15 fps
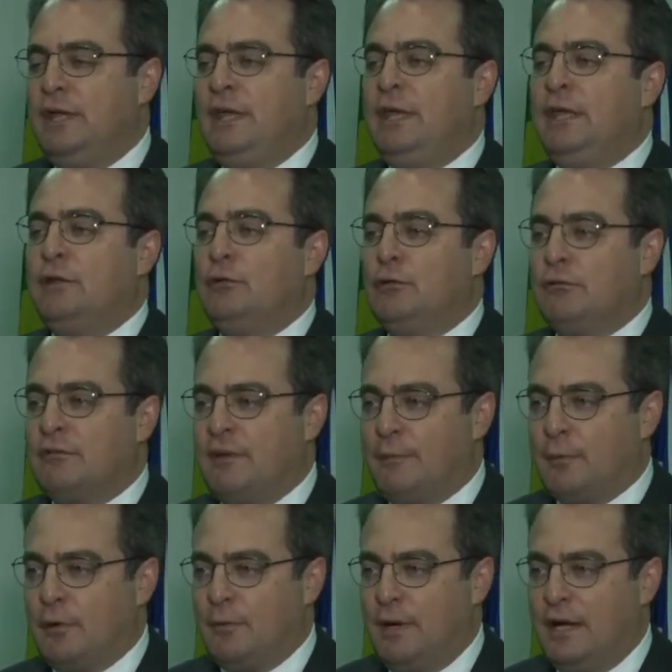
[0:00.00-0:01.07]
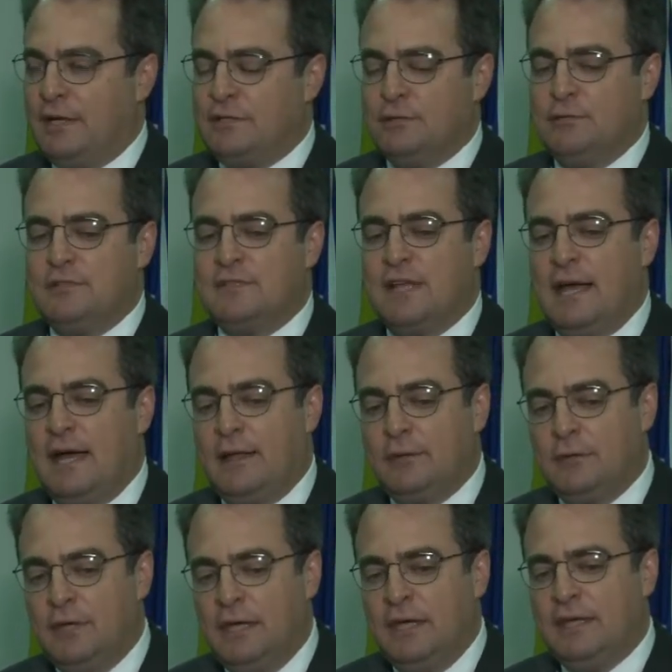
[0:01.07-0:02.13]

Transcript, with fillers: e do CEPROMAT do Estado,